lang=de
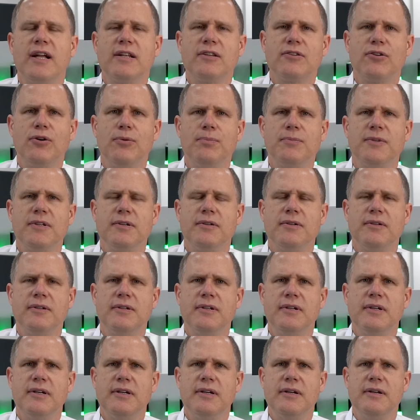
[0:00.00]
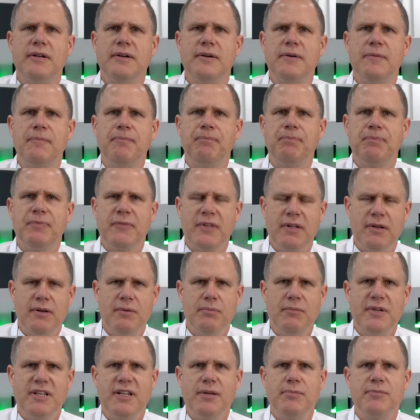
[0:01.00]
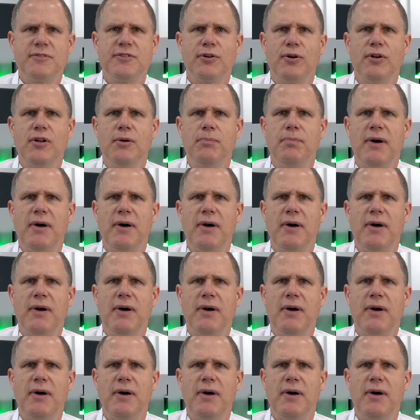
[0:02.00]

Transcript: ankommt. Mit dem Zoller